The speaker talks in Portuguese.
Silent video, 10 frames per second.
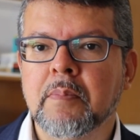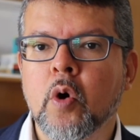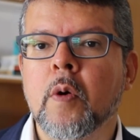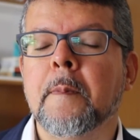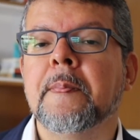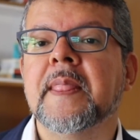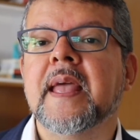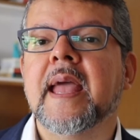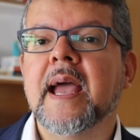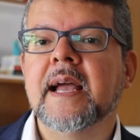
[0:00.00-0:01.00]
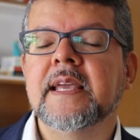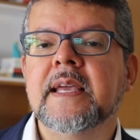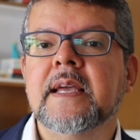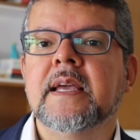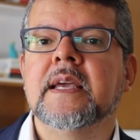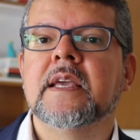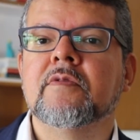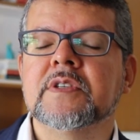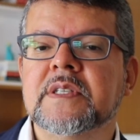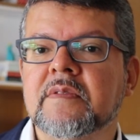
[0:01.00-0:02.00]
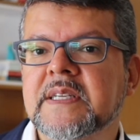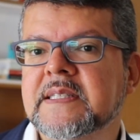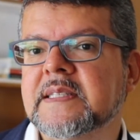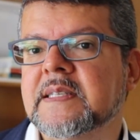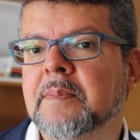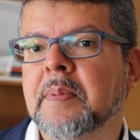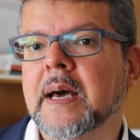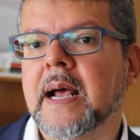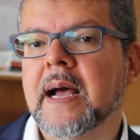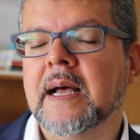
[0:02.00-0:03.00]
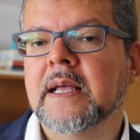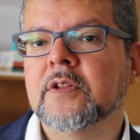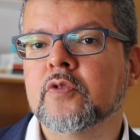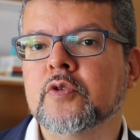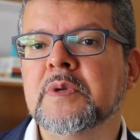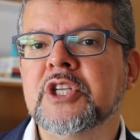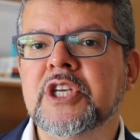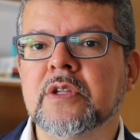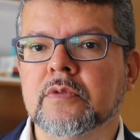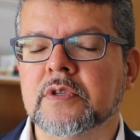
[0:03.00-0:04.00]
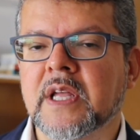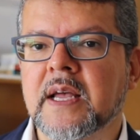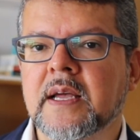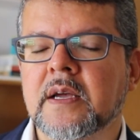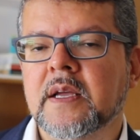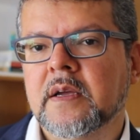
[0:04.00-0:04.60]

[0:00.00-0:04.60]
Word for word: Bom, é aí que você vai se separar dos meninos, né?